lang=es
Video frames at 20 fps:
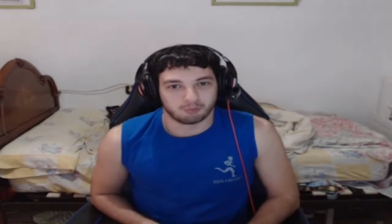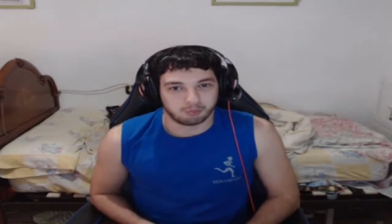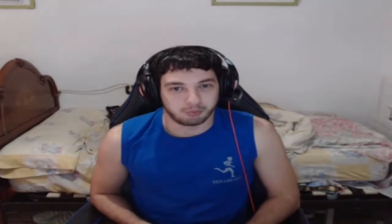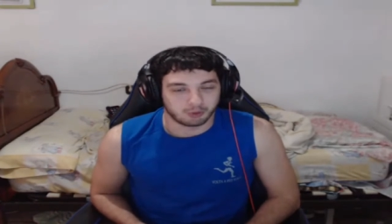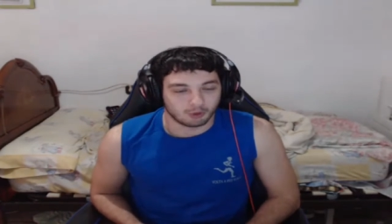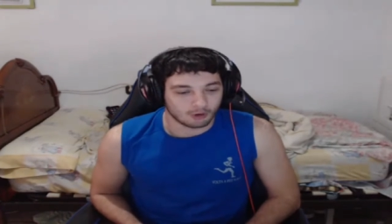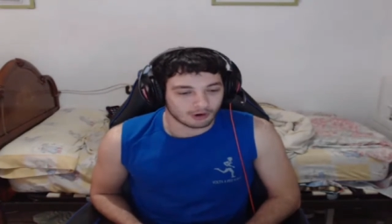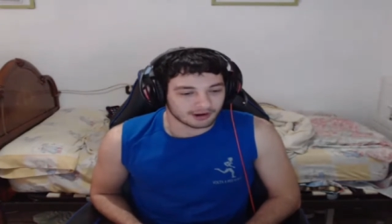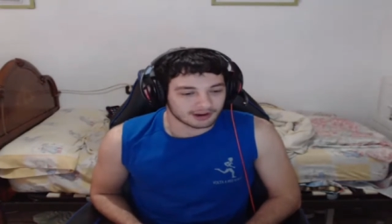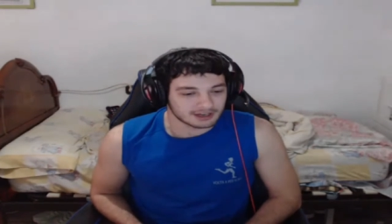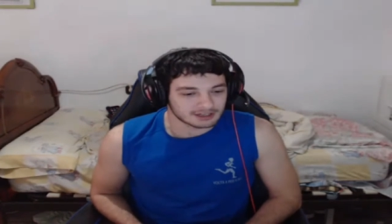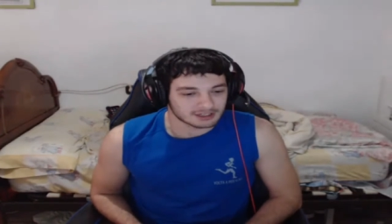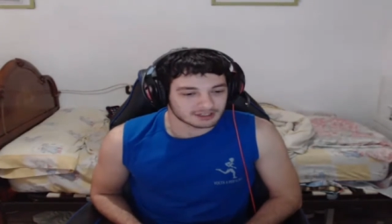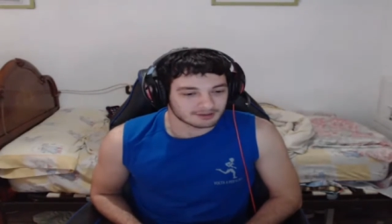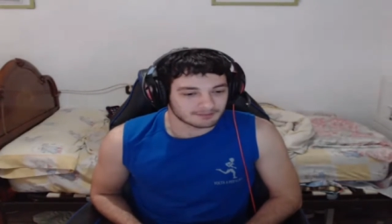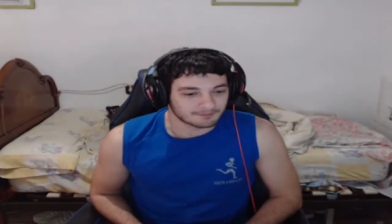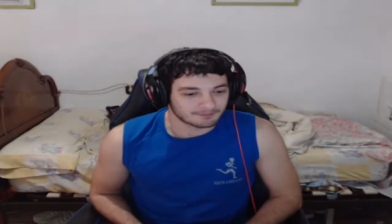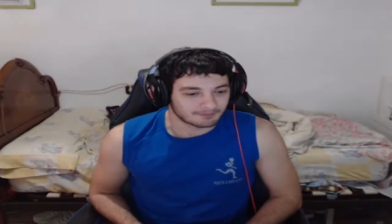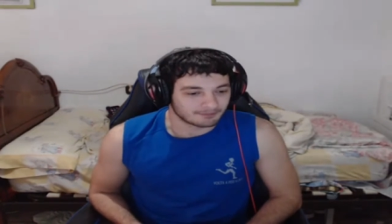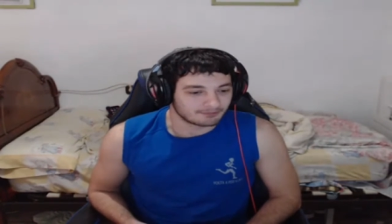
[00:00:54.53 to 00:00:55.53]

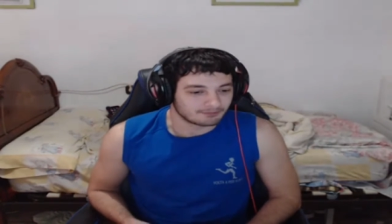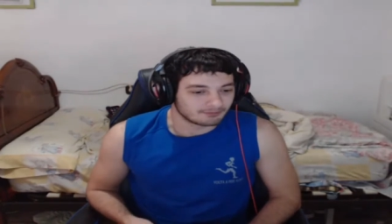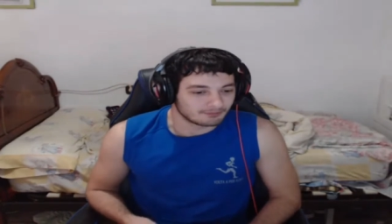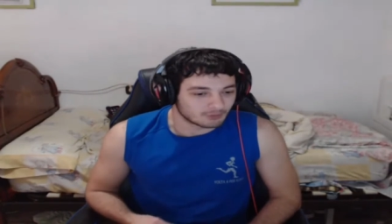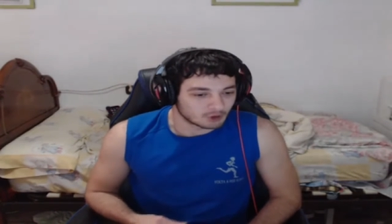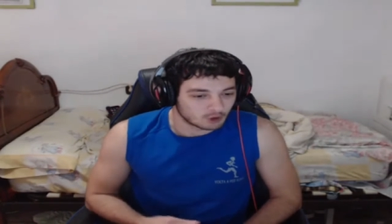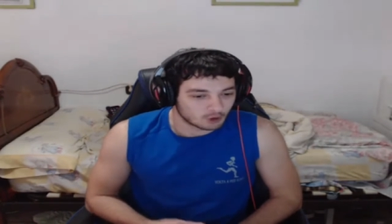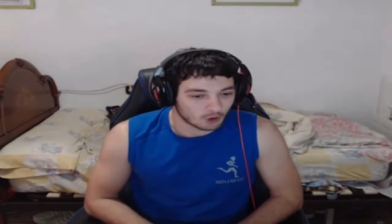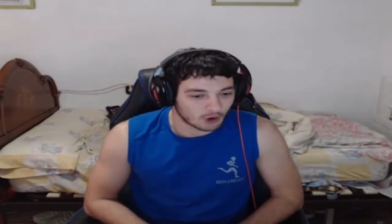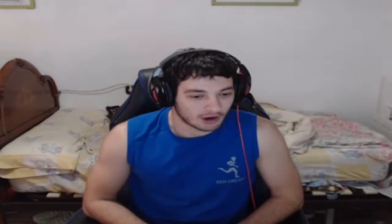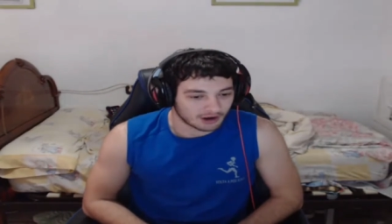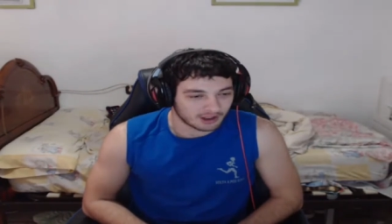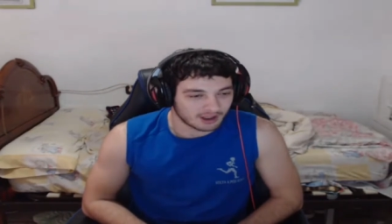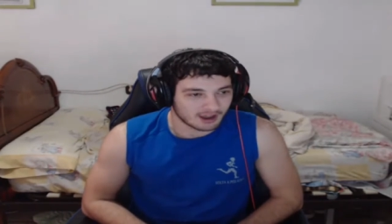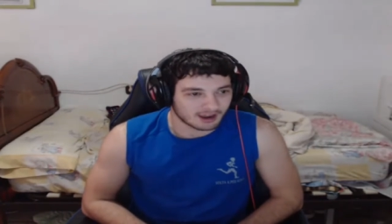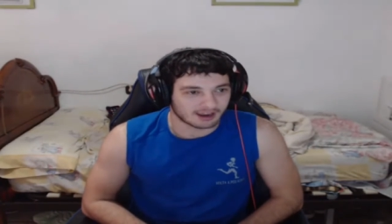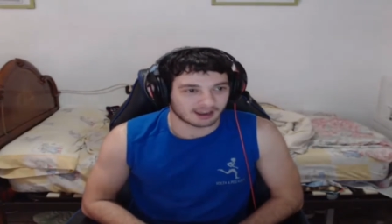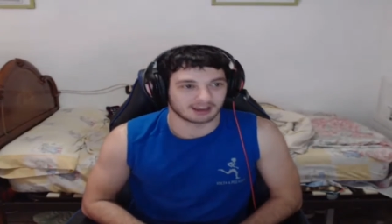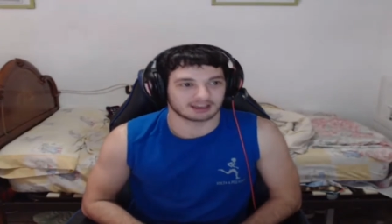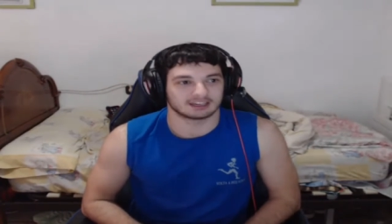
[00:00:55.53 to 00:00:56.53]
Pues, yo
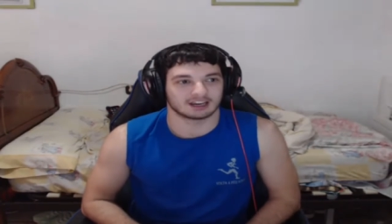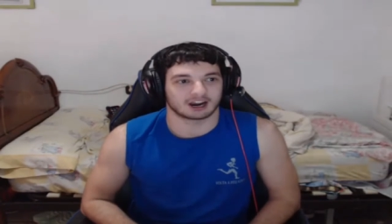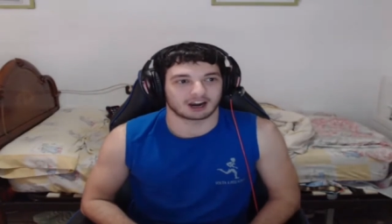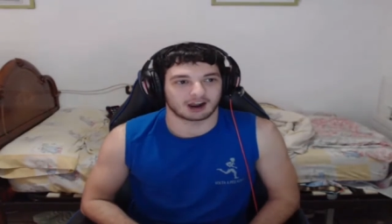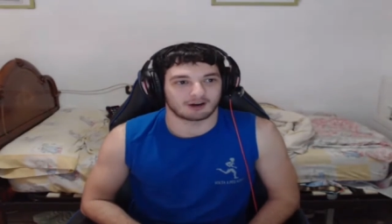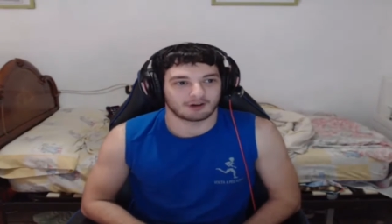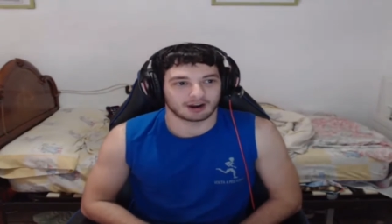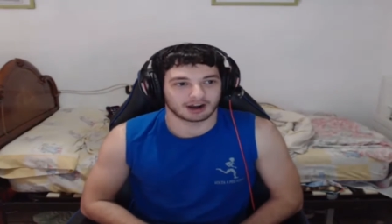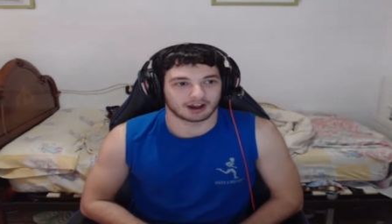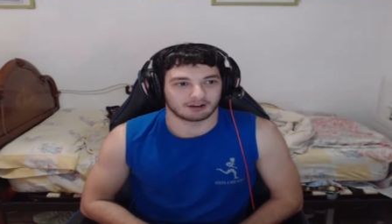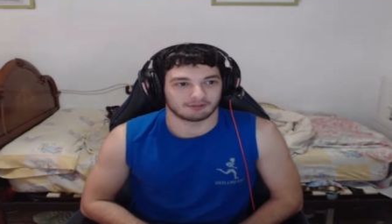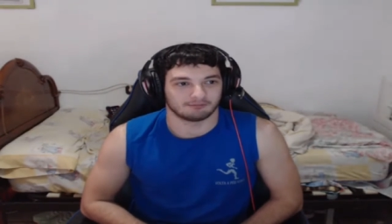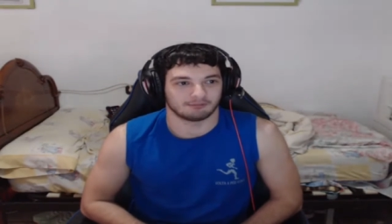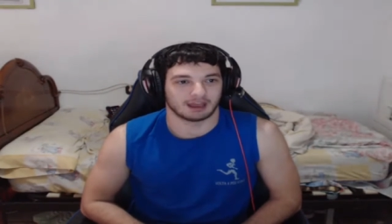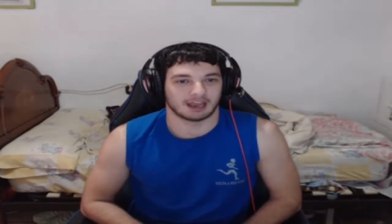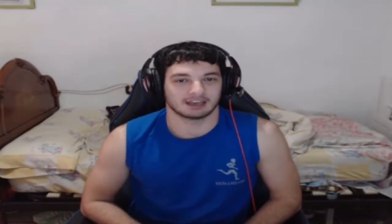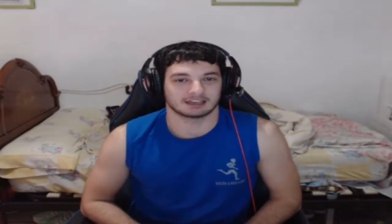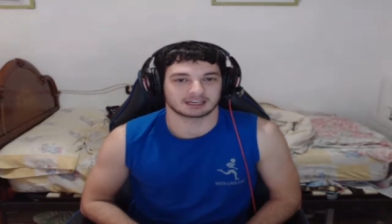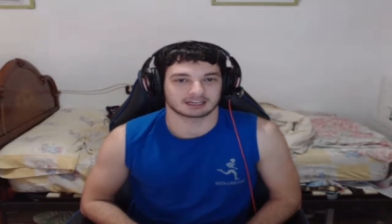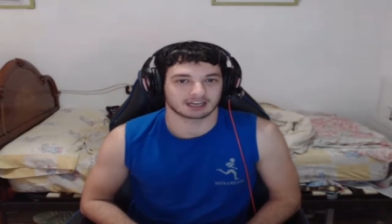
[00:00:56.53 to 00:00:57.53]
haría que se acabara
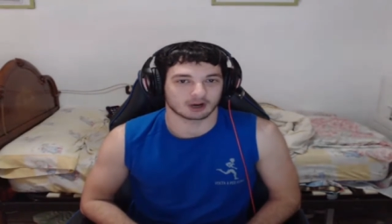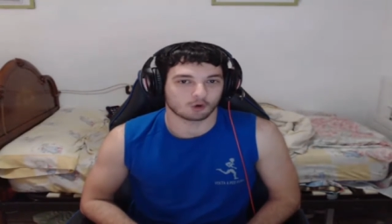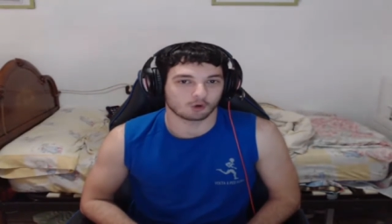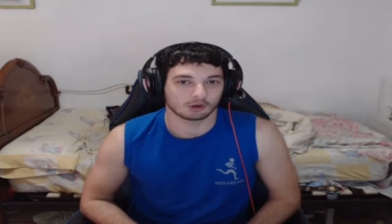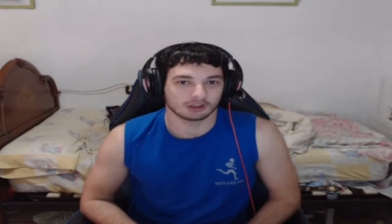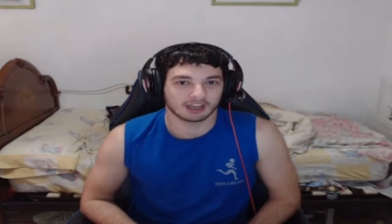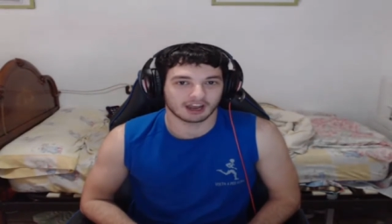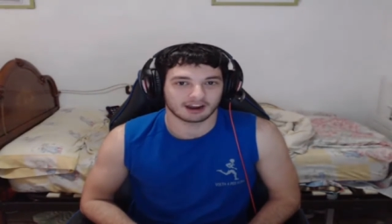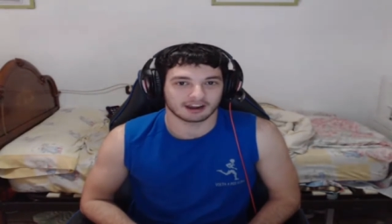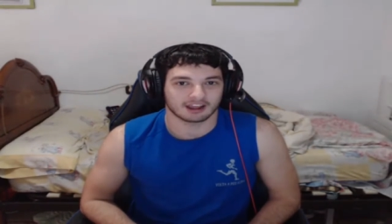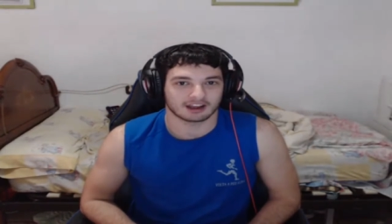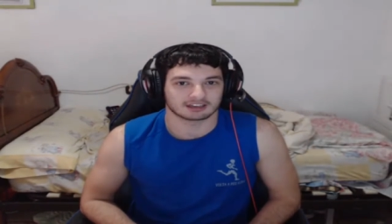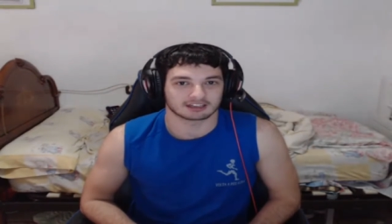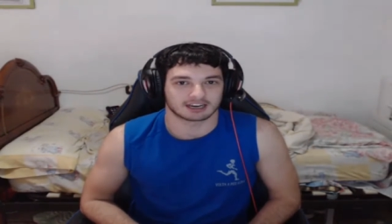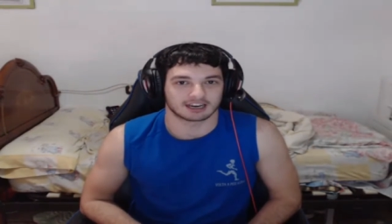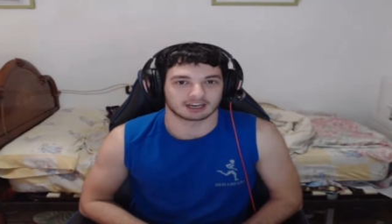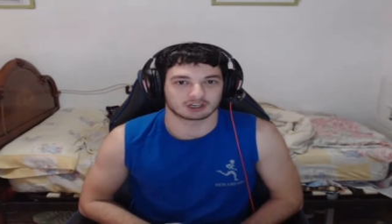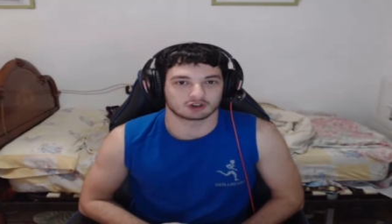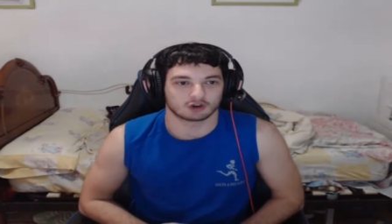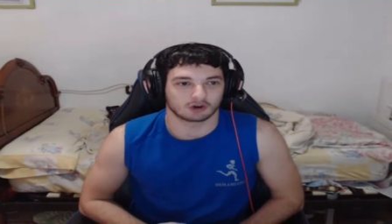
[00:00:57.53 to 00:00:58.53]
esas secundarias
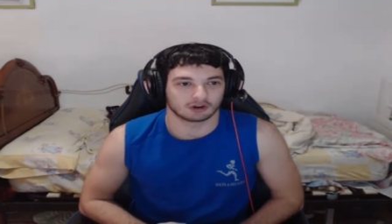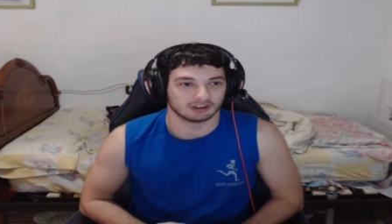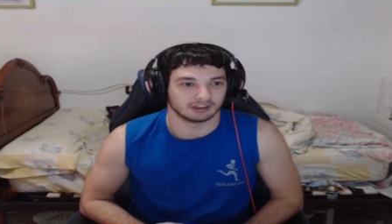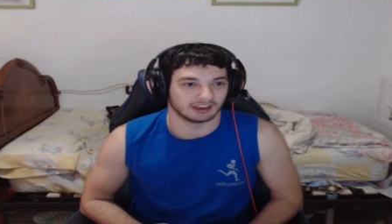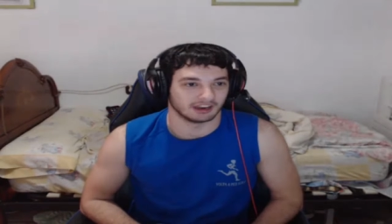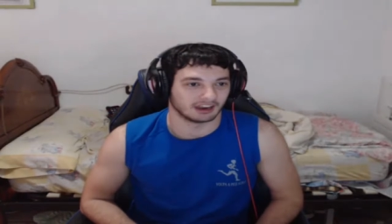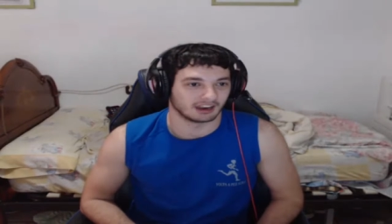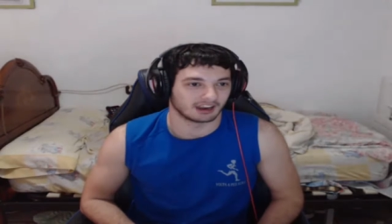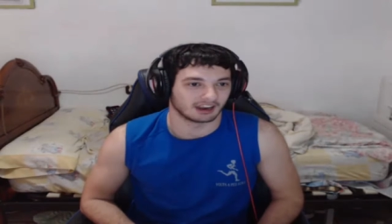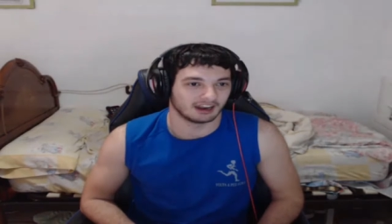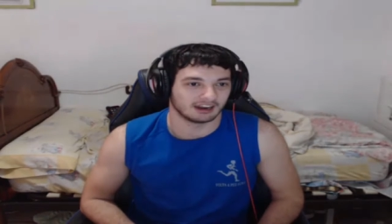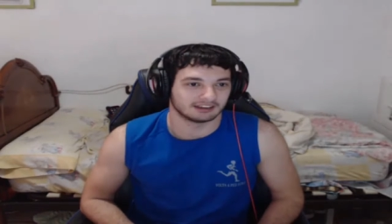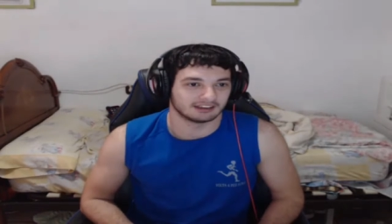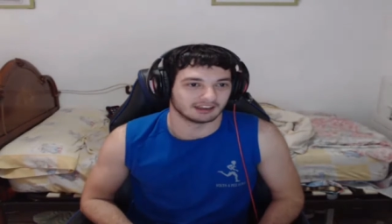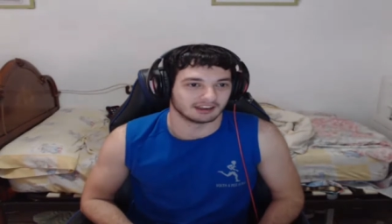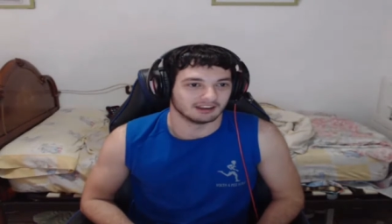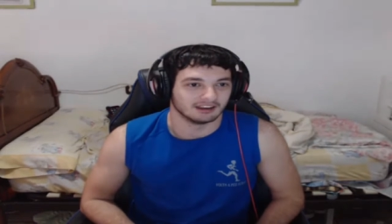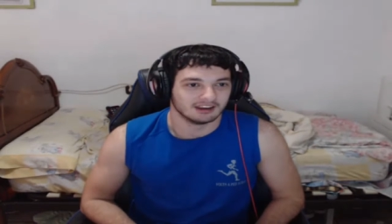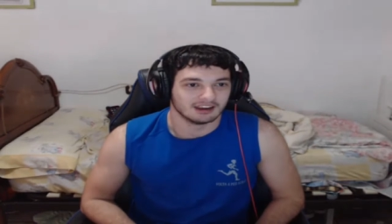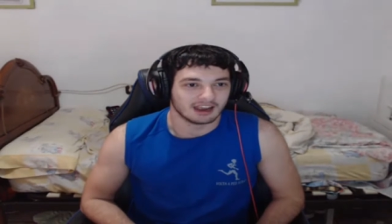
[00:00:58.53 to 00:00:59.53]
que son
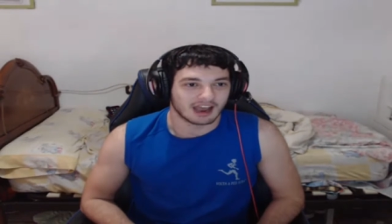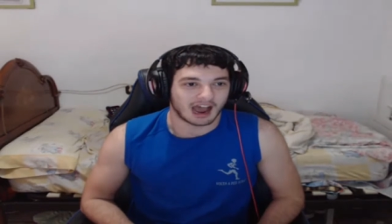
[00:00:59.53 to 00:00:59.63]
dirigirte